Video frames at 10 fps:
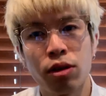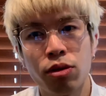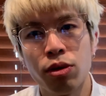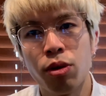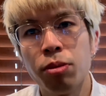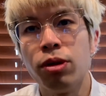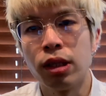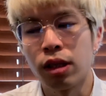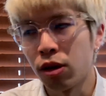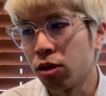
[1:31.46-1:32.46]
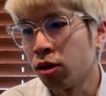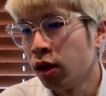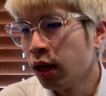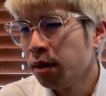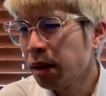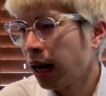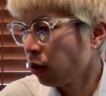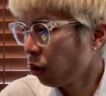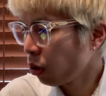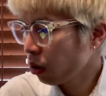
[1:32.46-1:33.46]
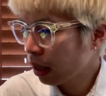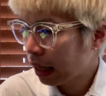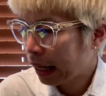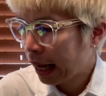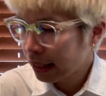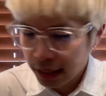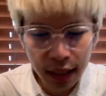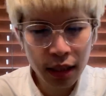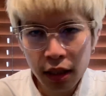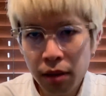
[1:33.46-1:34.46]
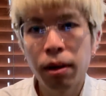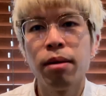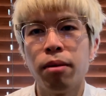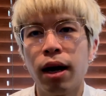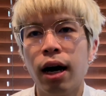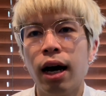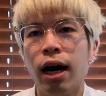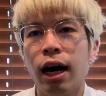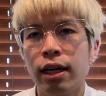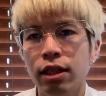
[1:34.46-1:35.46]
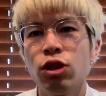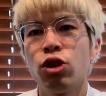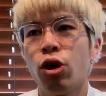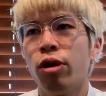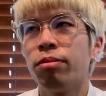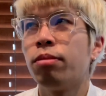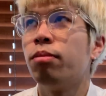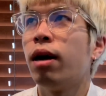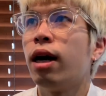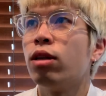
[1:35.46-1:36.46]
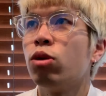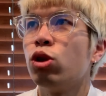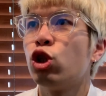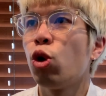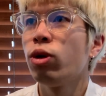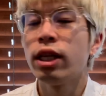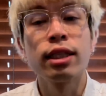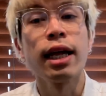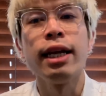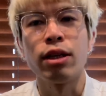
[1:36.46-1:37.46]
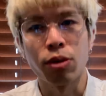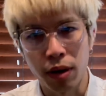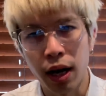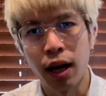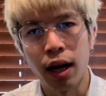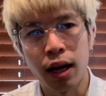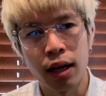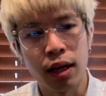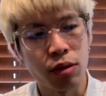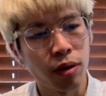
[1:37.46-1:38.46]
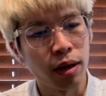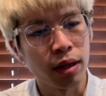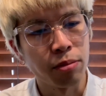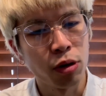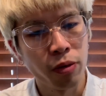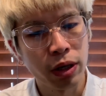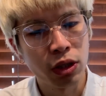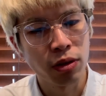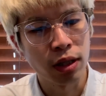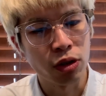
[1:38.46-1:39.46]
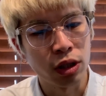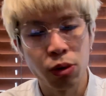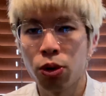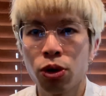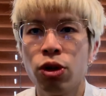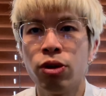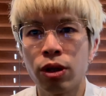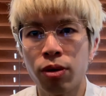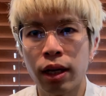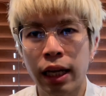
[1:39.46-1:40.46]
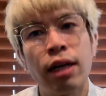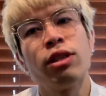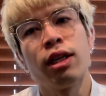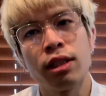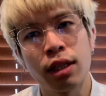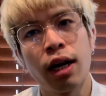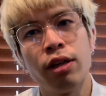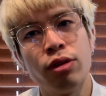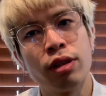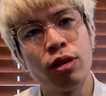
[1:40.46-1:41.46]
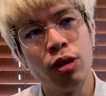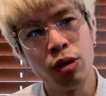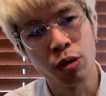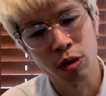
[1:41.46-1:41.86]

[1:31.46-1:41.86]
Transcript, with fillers: というふうに思うんですけど、まああの、簡単に言ってしまえば、あれですよ。まああの、情熱大陸とか、あとはね、プロフェッショナル仕事の流儀とかってあるじゃないですか。ああいうド